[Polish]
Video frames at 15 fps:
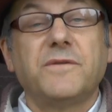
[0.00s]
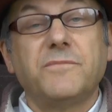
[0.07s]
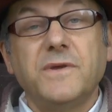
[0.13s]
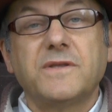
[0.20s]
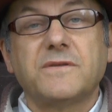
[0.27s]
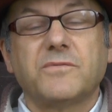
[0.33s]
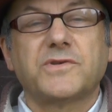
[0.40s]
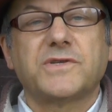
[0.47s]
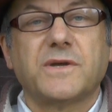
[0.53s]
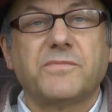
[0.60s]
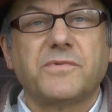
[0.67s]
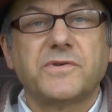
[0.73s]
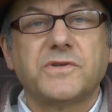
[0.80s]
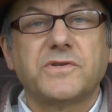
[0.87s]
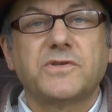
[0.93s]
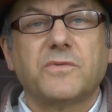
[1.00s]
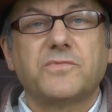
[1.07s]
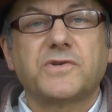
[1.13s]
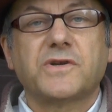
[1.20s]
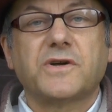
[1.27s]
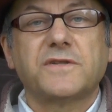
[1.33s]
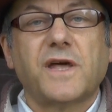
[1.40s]
ten mit, można powiedzieć, to
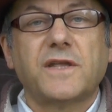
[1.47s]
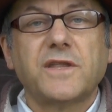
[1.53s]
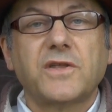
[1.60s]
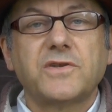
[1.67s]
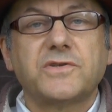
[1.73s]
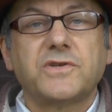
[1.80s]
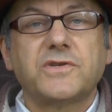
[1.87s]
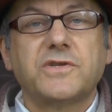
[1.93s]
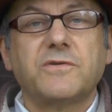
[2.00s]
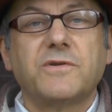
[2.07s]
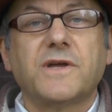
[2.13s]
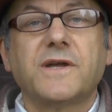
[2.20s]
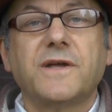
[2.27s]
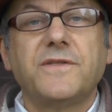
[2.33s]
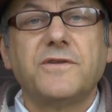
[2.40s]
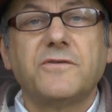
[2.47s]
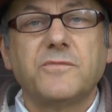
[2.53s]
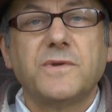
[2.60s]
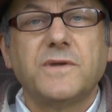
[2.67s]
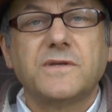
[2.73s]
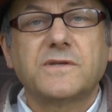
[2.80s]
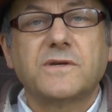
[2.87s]
przekonanie, czy też tę
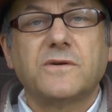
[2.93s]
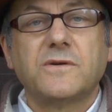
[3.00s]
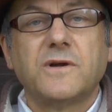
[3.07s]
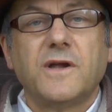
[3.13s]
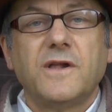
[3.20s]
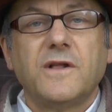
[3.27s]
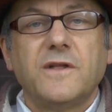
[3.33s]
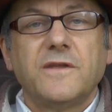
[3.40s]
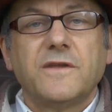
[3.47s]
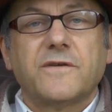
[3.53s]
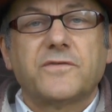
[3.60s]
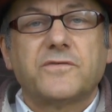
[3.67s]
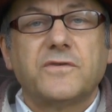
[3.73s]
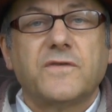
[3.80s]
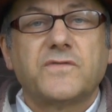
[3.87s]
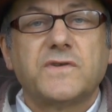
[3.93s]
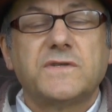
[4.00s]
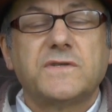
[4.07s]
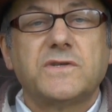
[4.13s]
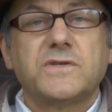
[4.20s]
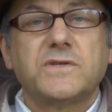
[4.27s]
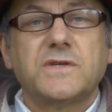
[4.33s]
legendę miejską, w której
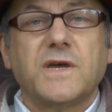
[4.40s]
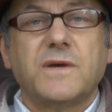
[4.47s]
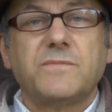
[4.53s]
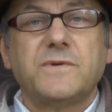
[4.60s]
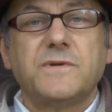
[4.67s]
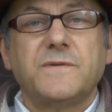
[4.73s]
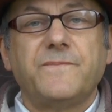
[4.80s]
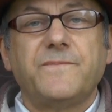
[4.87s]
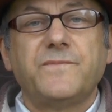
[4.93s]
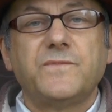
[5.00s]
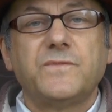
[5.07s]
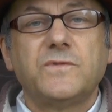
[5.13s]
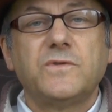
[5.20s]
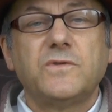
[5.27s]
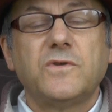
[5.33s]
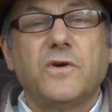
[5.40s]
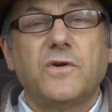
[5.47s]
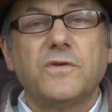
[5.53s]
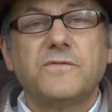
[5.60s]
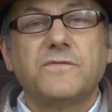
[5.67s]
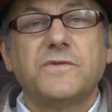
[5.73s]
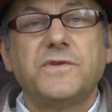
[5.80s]
wszyscy żyjemy.
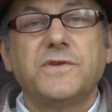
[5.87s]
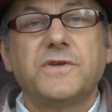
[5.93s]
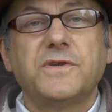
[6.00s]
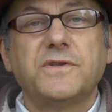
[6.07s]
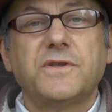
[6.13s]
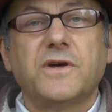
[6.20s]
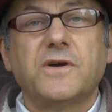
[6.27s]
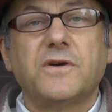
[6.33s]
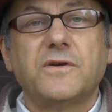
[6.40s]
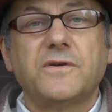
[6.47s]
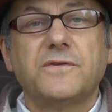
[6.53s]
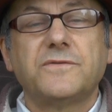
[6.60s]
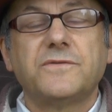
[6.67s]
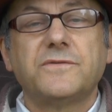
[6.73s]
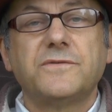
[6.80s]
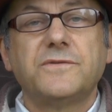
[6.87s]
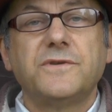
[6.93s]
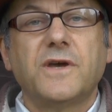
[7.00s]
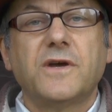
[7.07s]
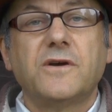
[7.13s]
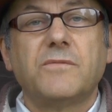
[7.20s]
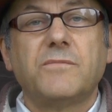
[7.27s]
No i wyniki tego e,
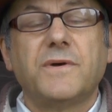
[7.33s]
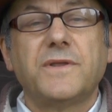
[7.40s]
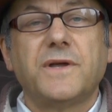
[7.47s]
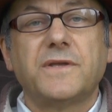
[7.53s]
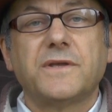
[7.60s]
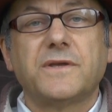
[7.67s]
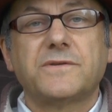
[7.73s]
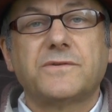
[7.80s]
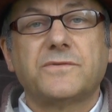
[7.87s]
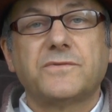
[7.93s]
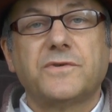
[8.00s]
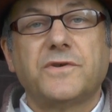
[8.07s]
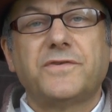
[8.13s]
jego badania są